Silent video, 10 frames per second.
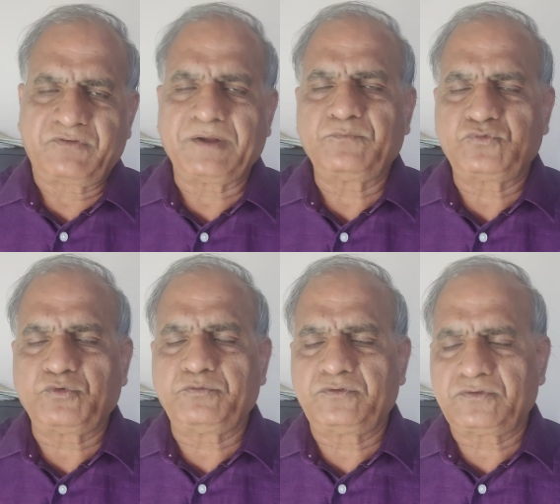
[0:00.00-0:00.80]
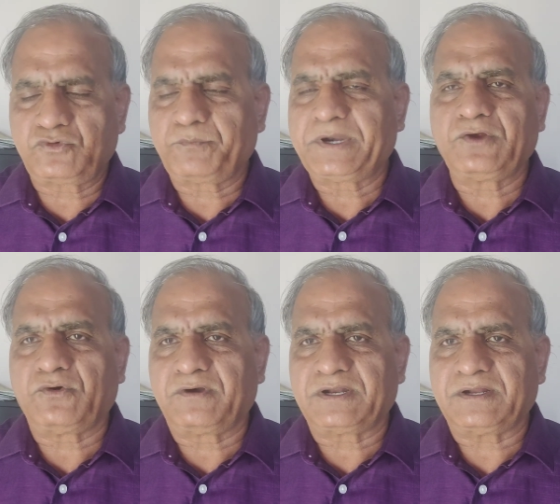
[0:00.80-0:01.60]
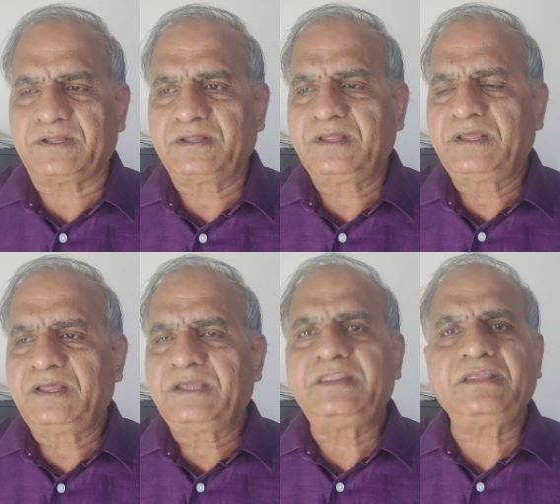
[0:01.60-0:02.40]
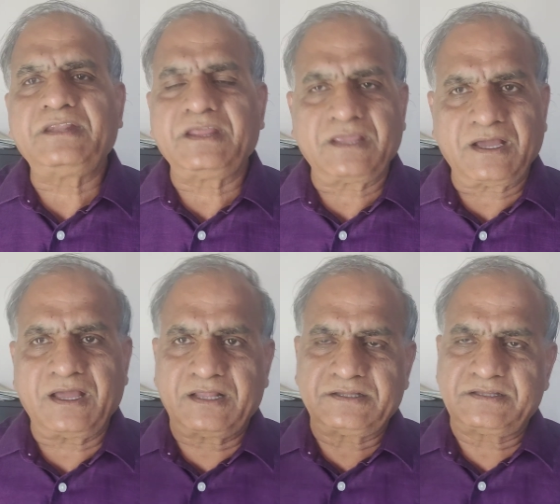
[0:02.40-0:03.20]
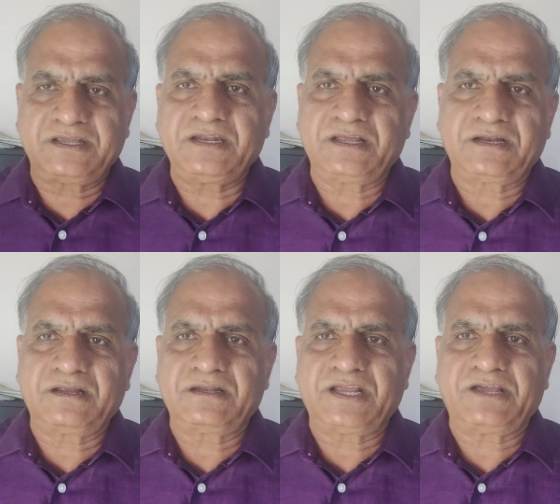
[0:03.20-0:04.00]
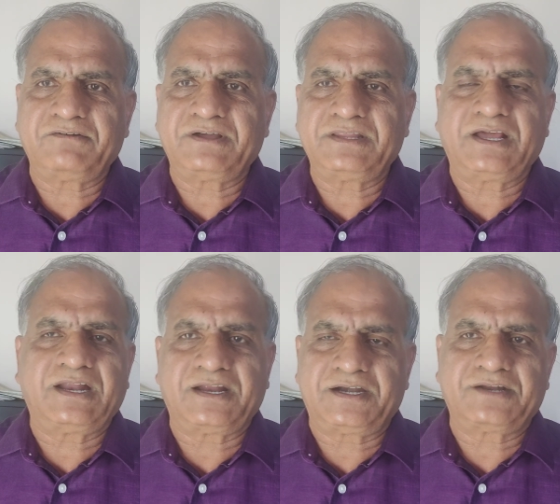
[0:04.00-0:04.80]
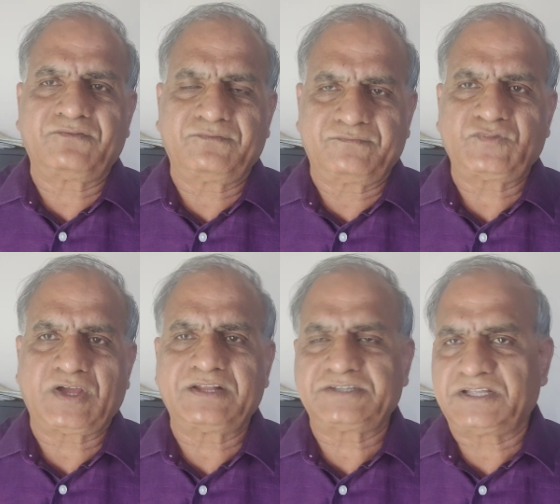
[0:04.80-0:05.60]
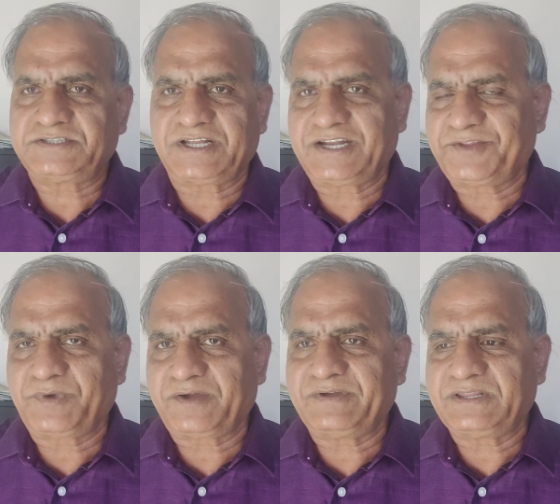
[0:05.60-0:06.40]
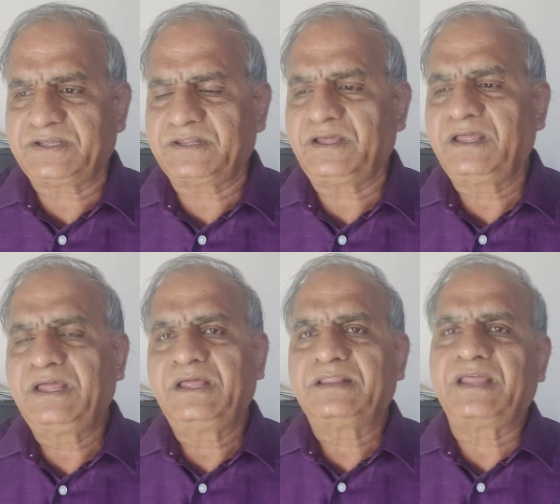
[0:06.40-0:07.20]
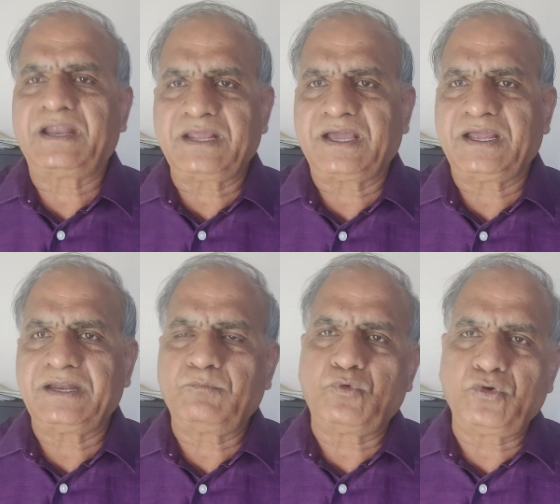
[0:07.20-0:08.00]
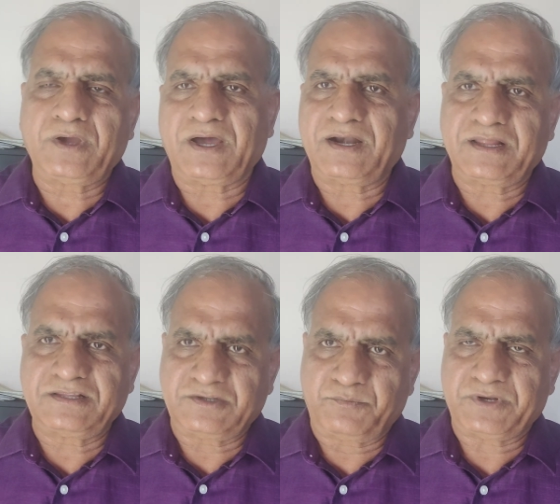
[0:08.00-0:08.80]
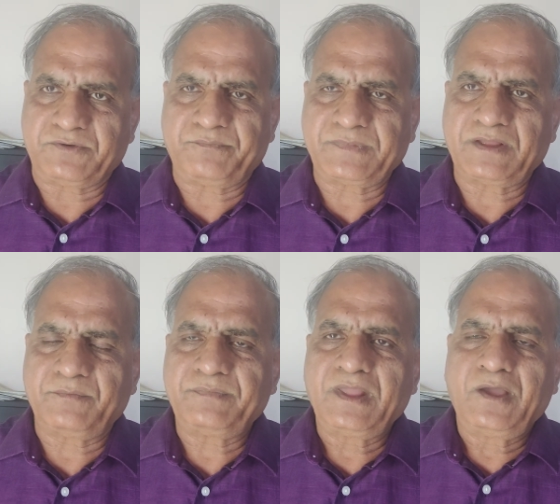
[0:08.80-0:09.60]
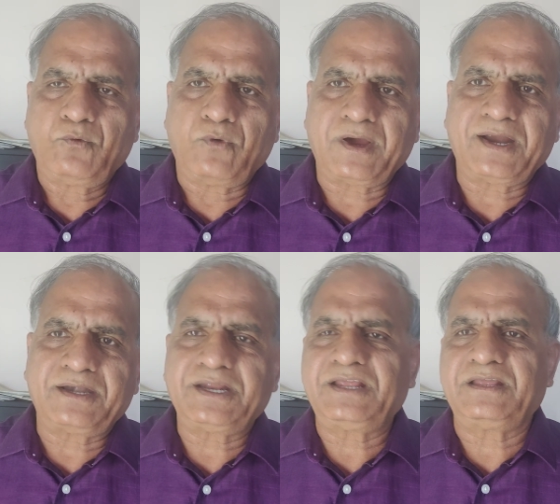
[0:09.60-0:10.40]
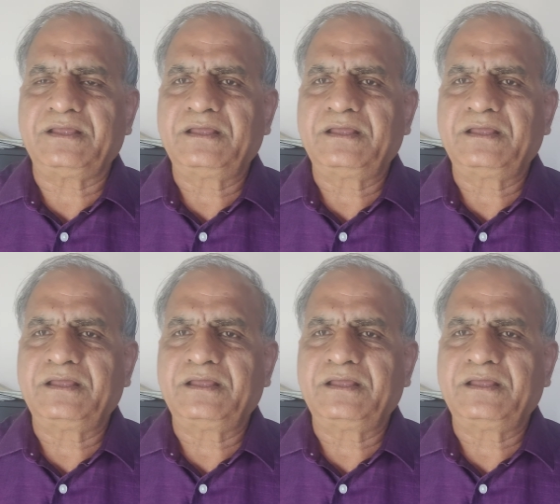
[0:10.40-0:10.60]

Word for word: ఫ్రమ్ సు సుప్రీంకోర్ట్ అని ఇది నిజంగా అంత సీనియర్ న్యాయవాది అలా అనటం చాలా సంచలనాత్మకమైంది కదా దానికి ఆయన మూడు కారణాలు చెప్పారు ఒకటి